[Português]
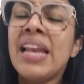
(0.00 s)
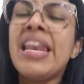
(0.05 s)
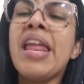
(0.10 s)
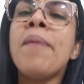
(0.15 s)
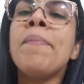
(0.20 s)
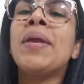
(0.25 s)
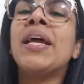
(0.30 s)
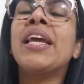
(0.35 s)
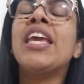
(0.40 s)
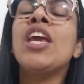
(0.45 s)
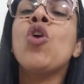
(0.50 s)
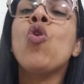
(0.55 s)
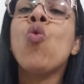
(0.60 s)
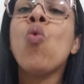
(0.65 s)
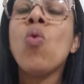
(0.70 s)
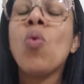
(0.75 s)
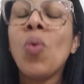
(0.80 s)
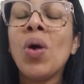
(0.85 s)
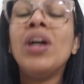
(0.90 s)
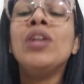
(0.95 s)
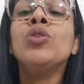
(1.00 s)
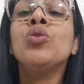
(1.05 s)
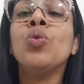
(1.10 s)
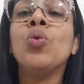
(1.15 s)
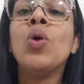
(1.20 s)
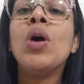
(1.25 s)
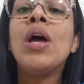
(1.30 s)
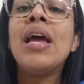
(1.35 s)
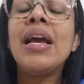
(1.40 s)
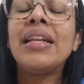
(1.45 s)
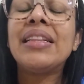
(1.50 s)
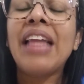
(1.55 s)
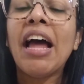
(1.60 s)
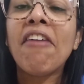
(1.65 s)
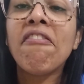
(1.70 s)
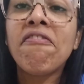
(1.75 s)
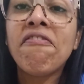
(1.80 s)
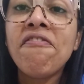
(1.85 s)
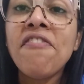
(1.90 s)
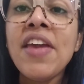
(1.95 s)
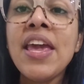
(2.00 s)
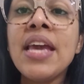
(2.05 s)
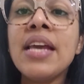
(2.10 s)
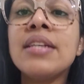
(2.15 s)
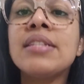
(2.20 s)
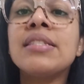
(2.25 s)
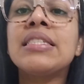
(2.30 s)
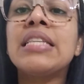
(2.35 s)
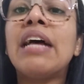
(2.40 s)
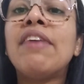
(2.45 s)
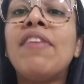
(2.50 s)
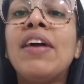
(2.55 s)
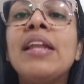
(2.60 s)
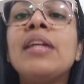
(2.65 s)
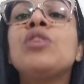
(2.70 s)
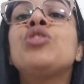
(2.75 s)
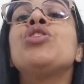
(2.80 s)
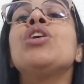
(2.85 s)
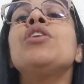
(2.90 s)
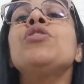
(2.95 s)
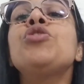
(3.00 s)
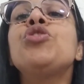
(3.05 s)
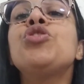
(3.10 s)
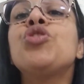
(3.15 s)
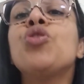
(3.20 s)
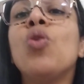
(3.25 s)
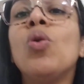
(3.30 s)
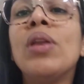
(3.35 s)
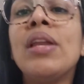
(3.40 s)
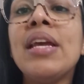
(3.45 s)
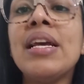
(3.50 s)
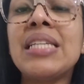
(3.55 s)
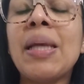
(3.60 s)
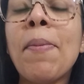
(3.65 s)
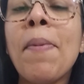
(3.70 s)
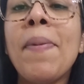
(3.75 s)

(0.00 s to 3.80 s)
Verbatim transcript: Lembra que quando Davi estava ali diante de Golias,